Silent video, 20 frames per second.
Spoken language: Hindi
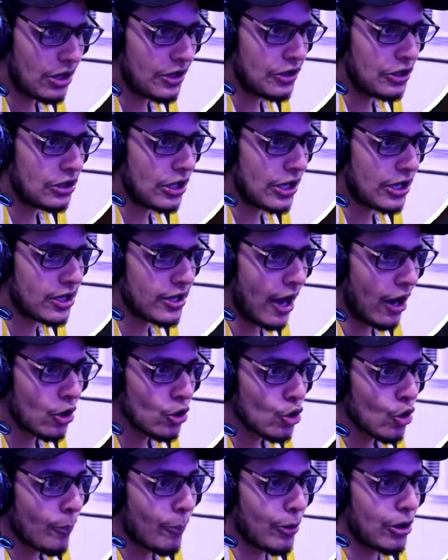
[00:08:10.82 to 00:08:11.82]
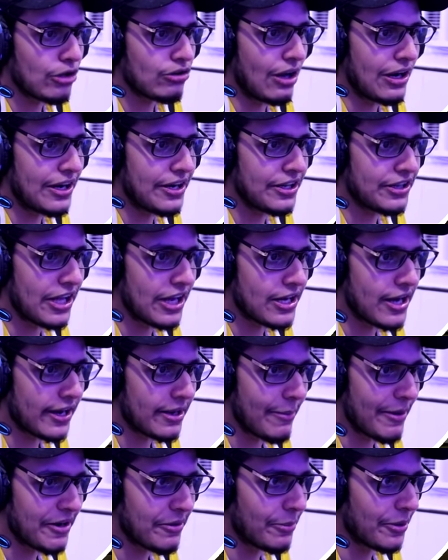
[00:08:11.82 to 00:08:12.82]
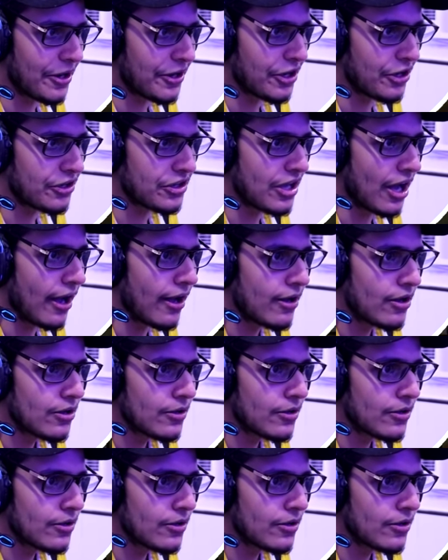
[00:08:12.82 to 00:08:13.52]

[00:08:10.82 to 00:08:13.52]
वाले ने देख लिया पुलिस वाले ने देख लिया कि मैंने मर्डर कर दिया